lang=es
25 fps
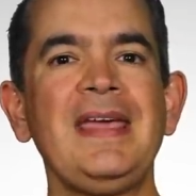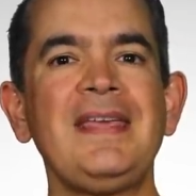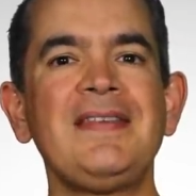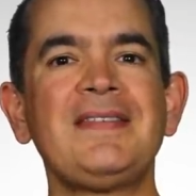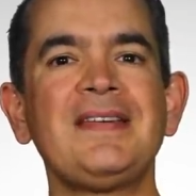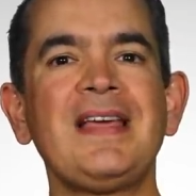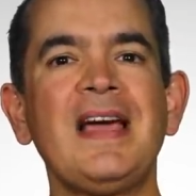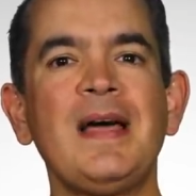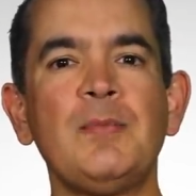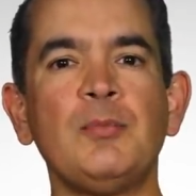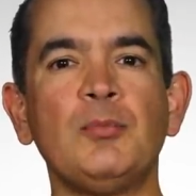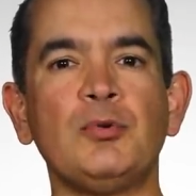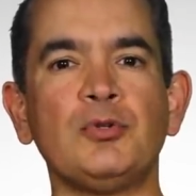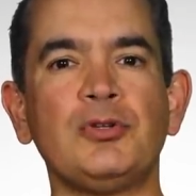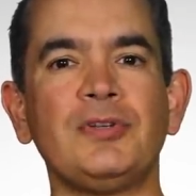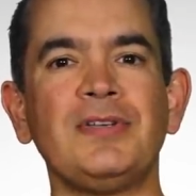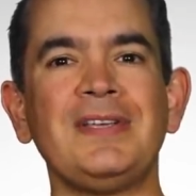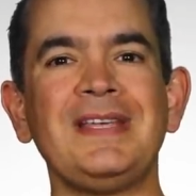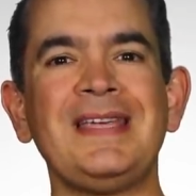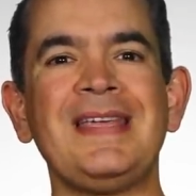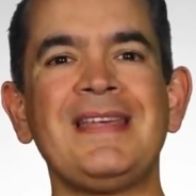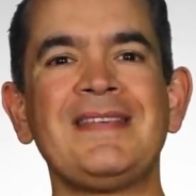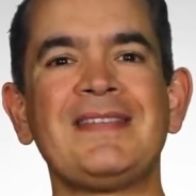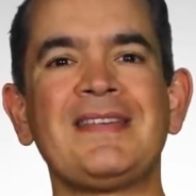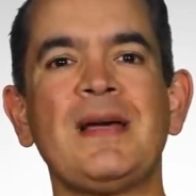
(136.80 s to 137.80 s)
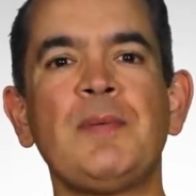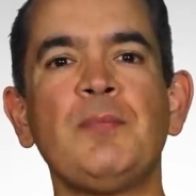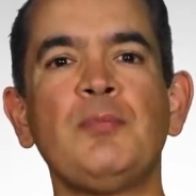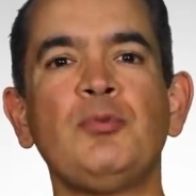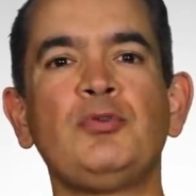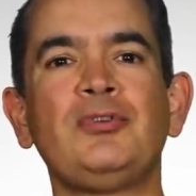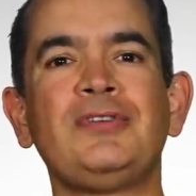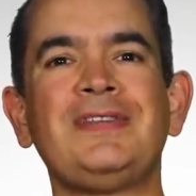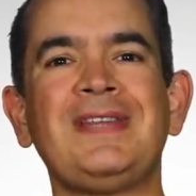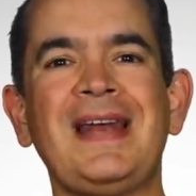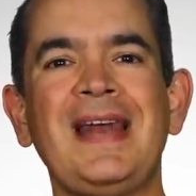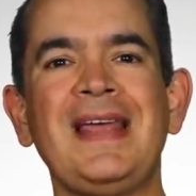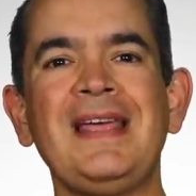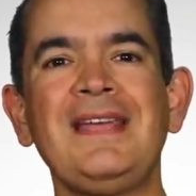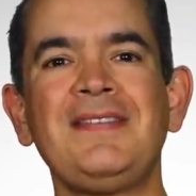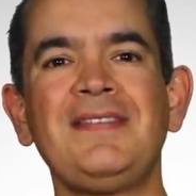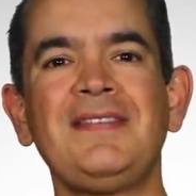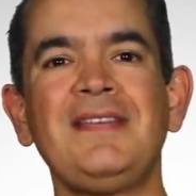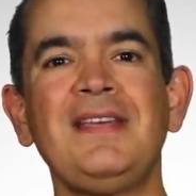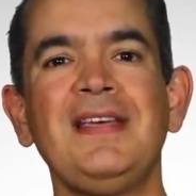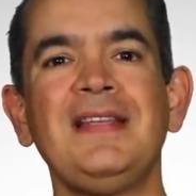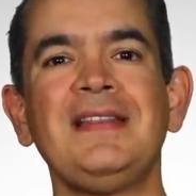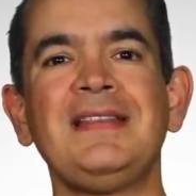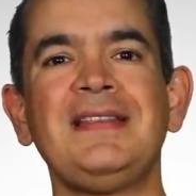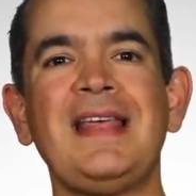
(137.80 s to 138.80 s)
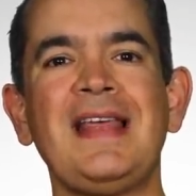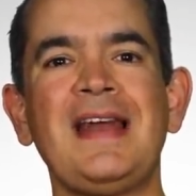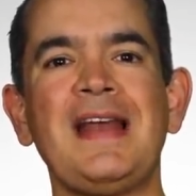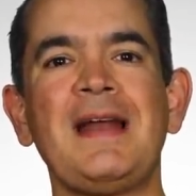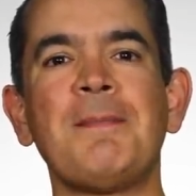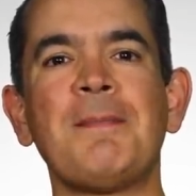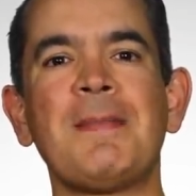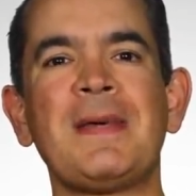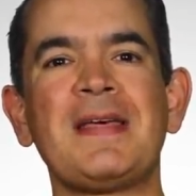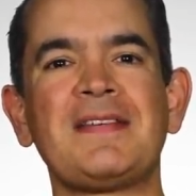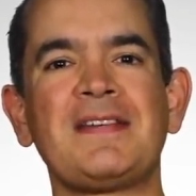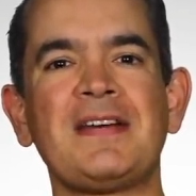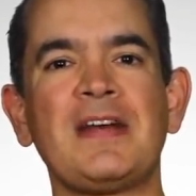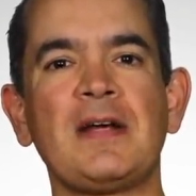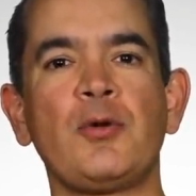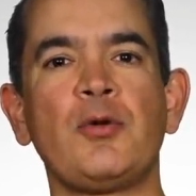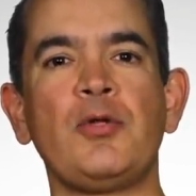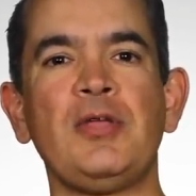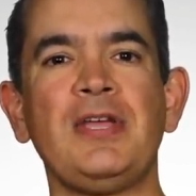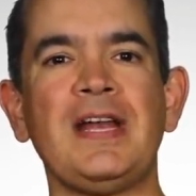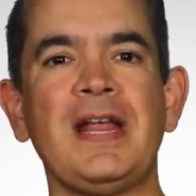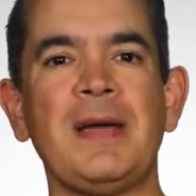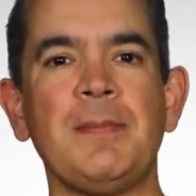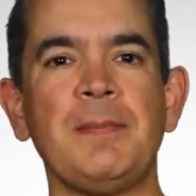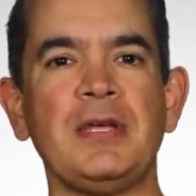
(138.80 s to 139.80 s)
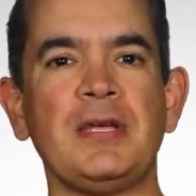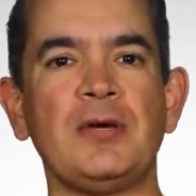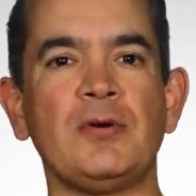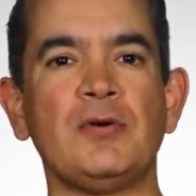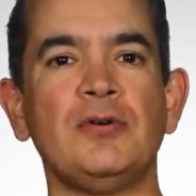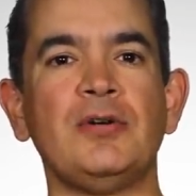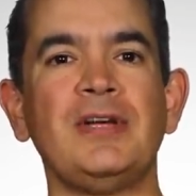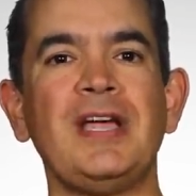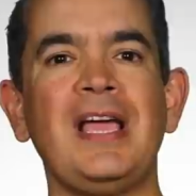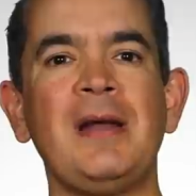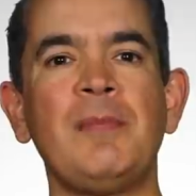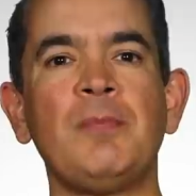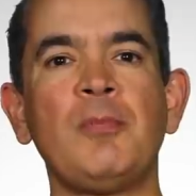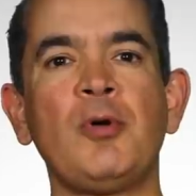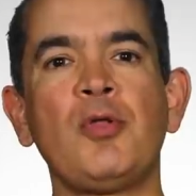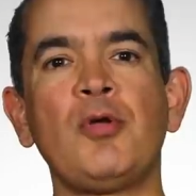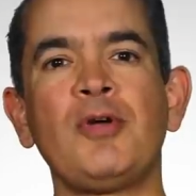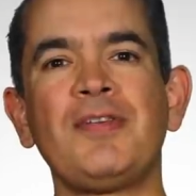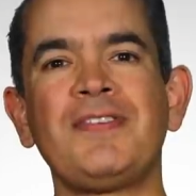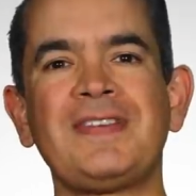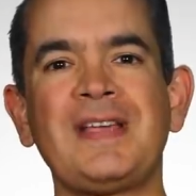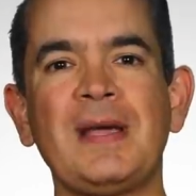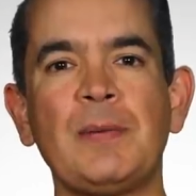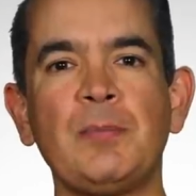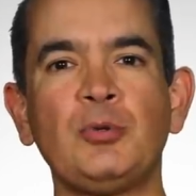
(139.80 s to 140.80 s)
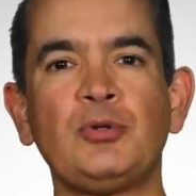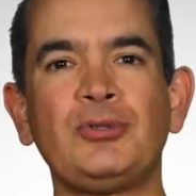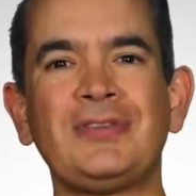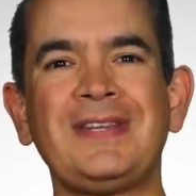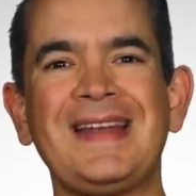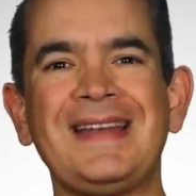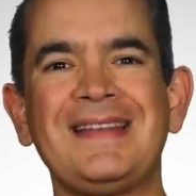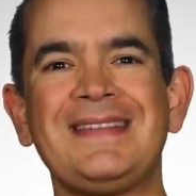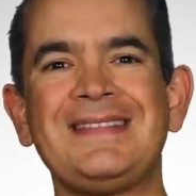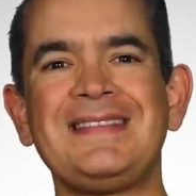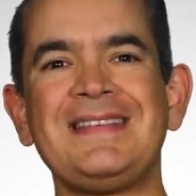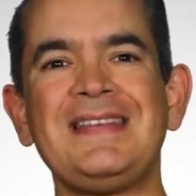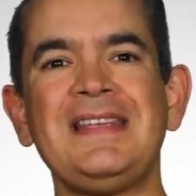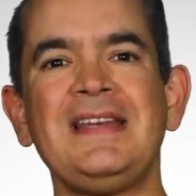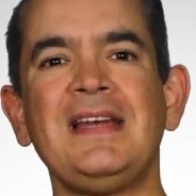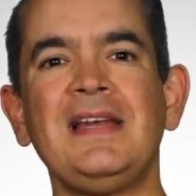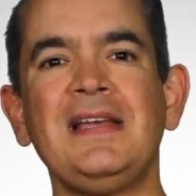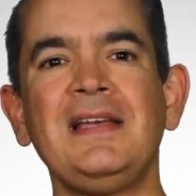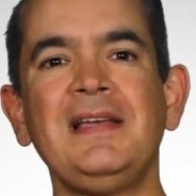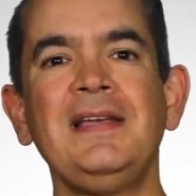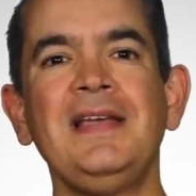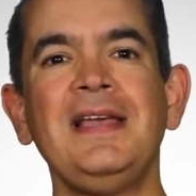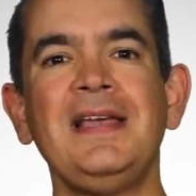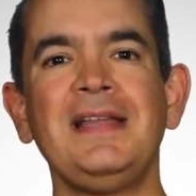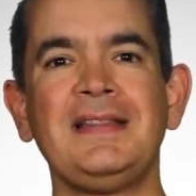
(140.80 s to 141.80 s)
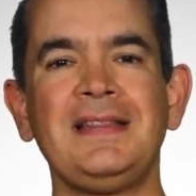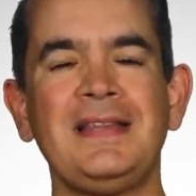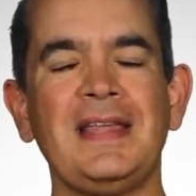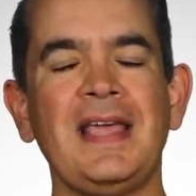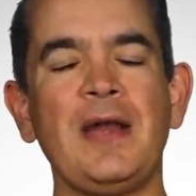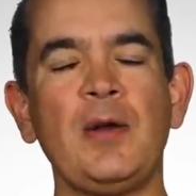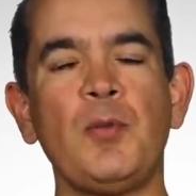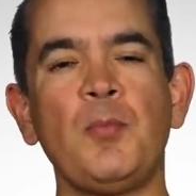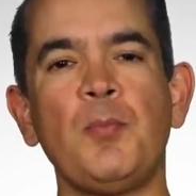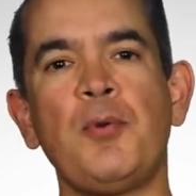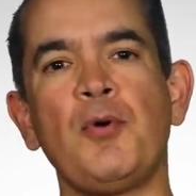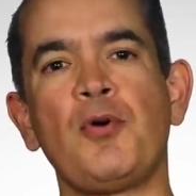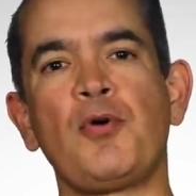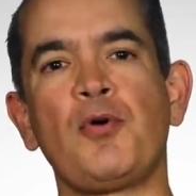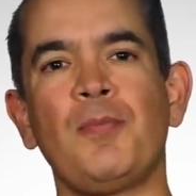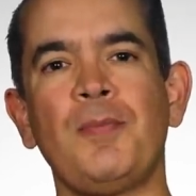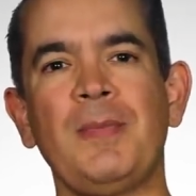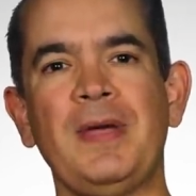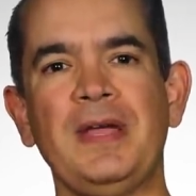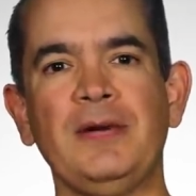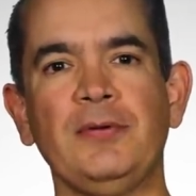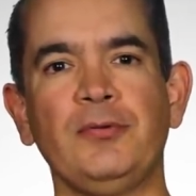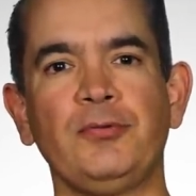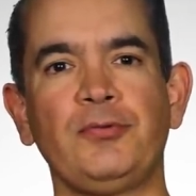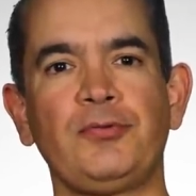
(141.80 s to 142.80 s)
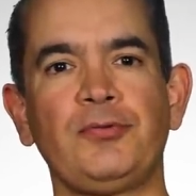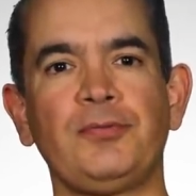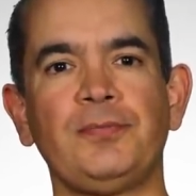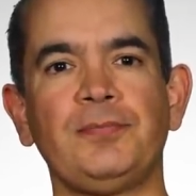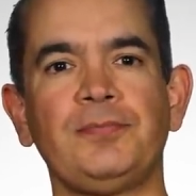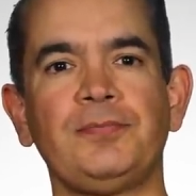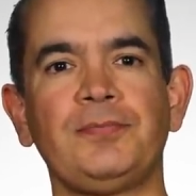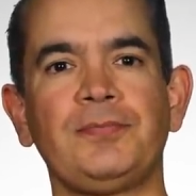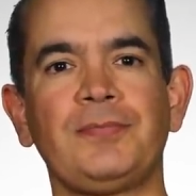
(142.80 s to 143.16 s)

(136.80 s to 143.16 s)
S-Gamut y S-Gamut 3 tienen más rango dinámico. El modo S-Gamut 3 Cine tiene un poco menos.